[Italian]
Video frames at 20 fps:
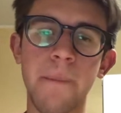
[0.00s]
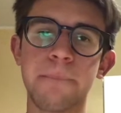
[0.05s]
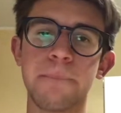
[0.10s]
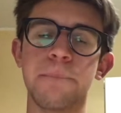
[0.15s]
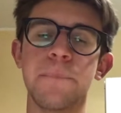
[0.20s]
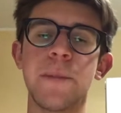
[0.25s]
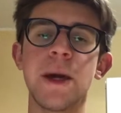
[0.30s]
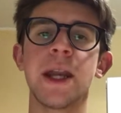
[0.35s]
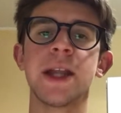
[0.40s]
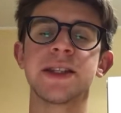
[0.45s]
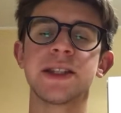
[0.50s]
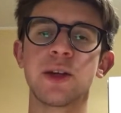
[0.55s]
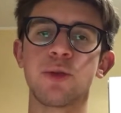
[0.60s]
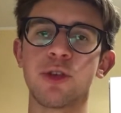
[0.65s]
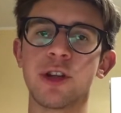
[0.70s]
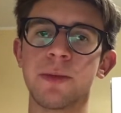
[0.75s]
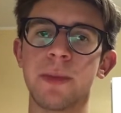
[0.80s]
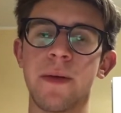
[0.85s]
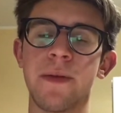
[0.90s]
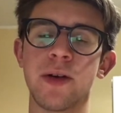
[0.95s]
Berezzi,
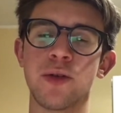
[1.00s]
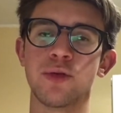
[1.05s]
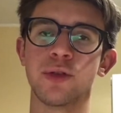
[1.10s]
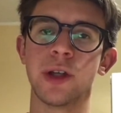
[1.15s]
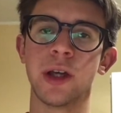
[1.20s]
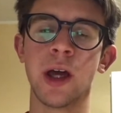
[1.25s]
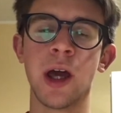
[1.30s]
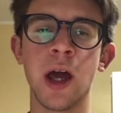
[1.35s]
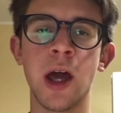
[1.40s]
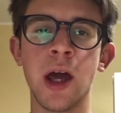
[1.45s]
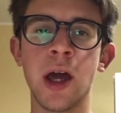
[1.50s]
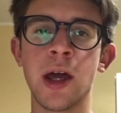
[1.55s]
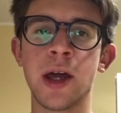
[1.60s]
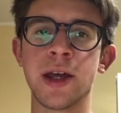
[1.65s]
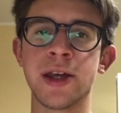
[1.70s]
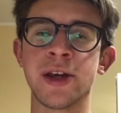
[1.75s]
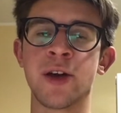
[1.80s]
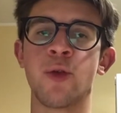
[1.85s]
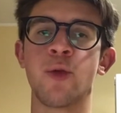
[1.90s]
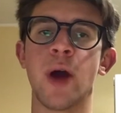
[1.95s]
quindi benvenuti
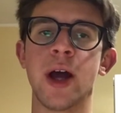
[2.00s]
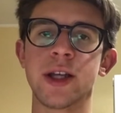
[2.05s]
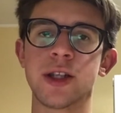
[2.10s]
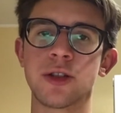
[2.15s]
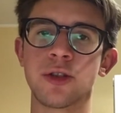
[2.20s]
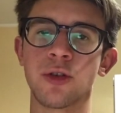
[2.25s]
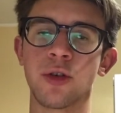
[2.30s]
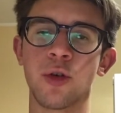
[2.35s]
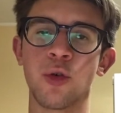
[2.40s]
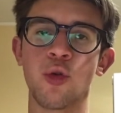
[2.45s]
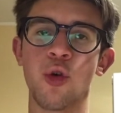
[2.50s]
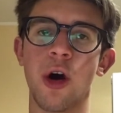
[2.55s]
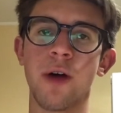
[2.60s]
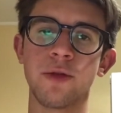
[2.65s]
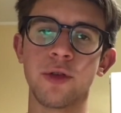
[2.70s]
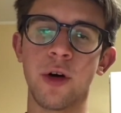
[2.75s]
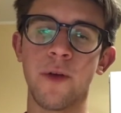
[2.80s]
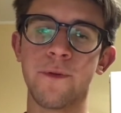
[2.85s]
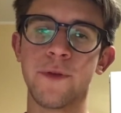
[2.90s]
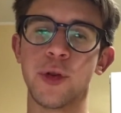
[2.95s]
in questo
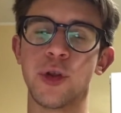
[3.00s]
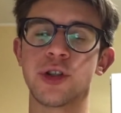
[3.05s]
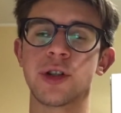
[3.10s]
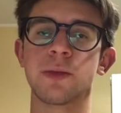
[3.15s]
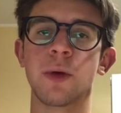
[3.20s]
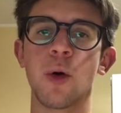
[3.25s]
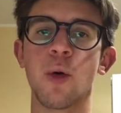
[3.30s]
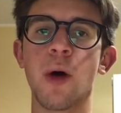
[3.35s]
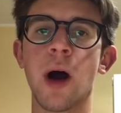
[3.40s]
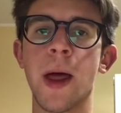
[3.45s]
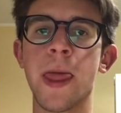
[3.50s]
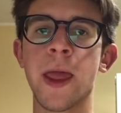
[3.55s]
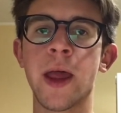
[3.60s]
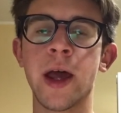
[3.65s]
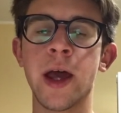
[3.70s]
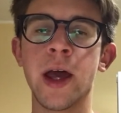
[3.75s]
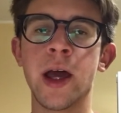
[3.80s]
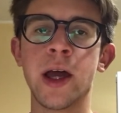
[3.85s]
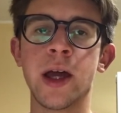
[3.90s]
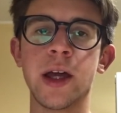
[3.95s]
nuovo video. Siamo qua,
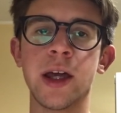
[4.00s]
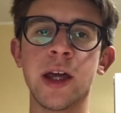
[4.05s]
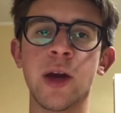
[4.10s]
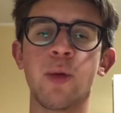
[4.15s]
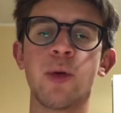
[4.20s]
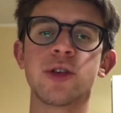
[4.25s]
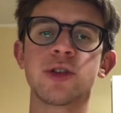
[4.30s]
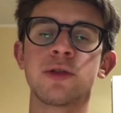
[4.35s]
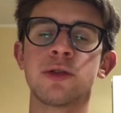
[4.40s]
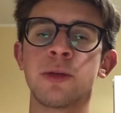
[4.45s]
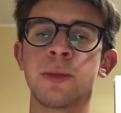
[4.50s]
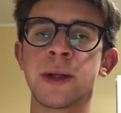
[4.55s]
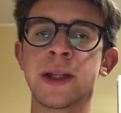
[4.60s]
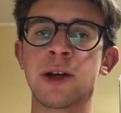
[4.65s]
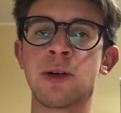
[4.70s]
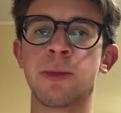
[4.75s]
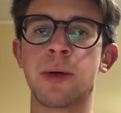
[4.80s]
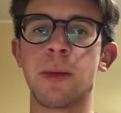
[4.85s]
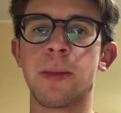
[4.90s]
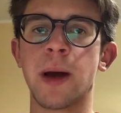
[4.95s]
in questo video per
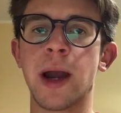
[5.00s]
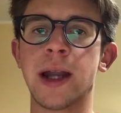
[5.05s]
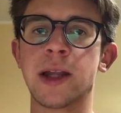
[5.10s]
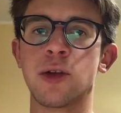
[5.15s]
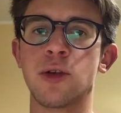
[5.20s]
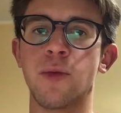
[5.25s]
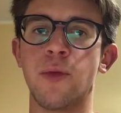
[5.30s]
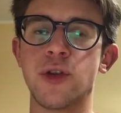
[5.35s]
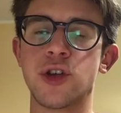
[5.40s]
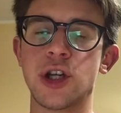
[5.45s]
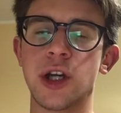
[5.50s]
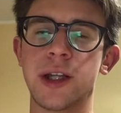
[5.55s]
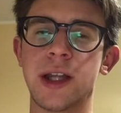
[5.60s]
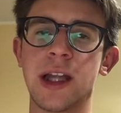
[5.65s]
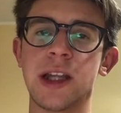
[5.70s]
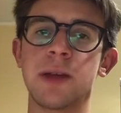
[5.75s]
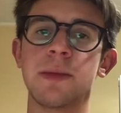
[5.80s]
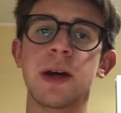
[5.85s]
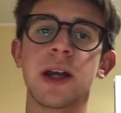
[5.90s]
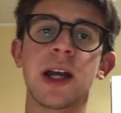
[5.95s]
andare un po' a parlare dell'ufficialità
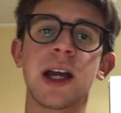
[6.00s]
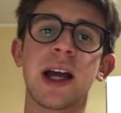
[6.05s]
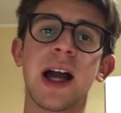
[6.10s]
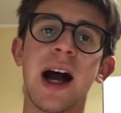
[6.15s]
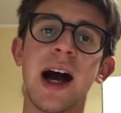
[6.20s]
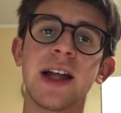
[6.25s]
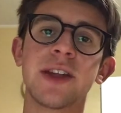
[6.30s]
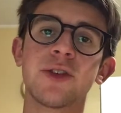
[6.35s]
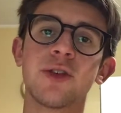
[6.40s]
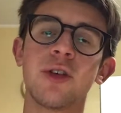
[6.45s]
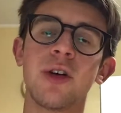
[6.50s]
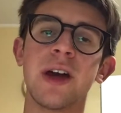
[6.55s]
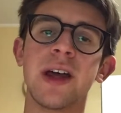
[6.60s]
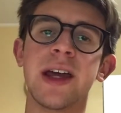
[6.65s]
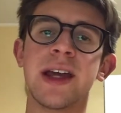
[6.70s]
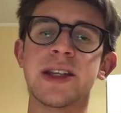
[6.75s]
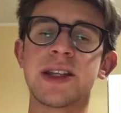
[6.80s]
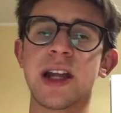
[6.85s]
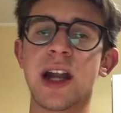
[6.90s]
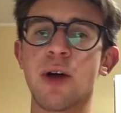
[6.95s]
di mercato
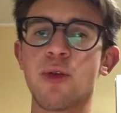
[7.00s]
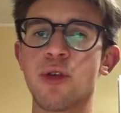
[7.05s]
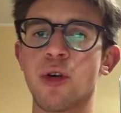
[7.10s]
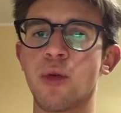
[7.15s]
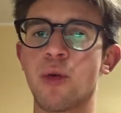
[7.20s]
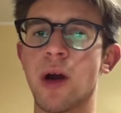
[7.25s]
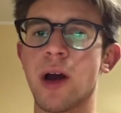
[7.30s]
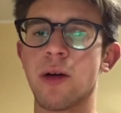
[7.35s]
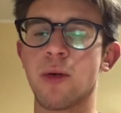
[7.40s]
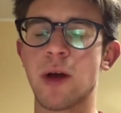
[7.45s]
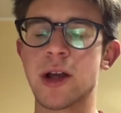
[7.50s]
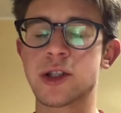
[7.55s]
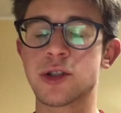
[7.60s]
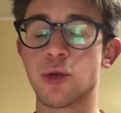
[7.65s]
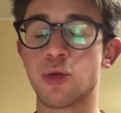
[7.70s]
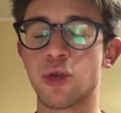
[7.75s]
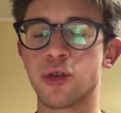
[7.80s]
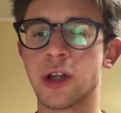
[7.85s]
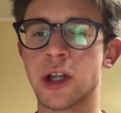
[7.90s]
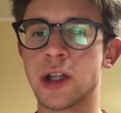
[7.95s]
e sarà uno, questo
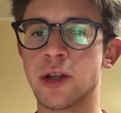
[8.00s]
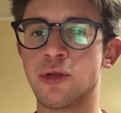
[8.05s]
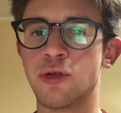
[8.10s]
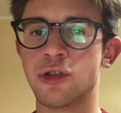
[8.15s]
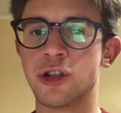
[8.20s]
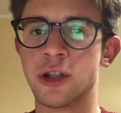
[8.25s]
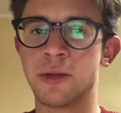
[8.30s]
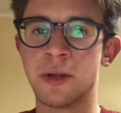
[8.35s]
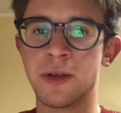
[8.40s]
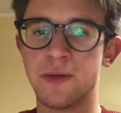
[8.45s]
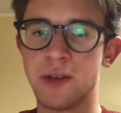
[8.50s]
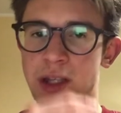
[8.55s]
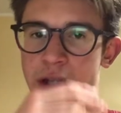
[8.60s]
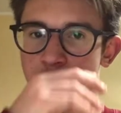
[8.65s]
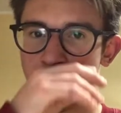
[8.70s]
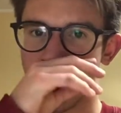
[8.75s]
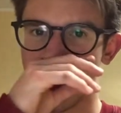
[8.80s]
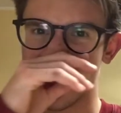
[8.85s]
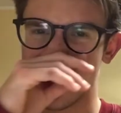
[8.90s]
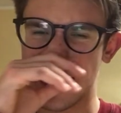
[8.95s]
uno degli ultimi video
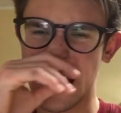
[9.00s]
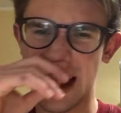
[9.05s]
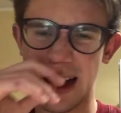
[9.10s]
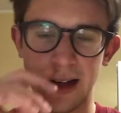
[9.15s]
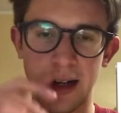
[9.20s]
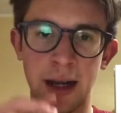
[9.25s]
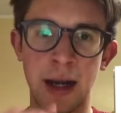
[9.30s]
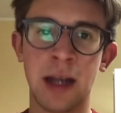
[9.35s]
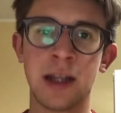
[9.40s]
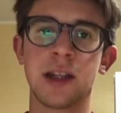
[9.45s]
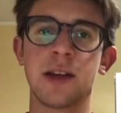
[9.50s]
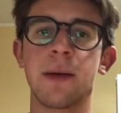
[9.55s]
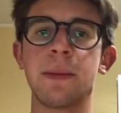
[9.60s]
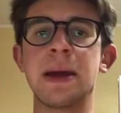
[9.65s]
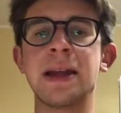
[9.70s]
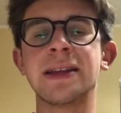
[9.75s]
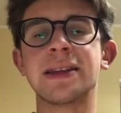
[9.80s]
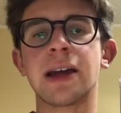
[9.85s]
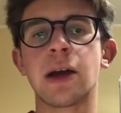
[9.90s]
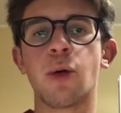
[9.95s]
in realtà
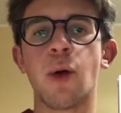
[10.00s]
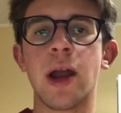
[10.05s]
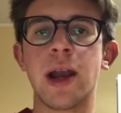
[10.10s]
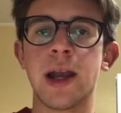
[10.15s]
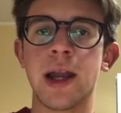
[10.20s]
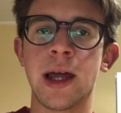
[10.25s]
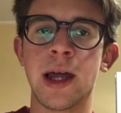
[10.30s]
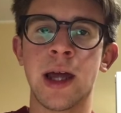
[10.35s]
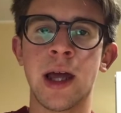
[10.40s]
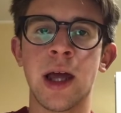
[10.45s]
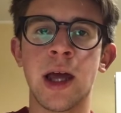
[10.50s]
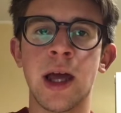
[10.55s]
relativamente a quelle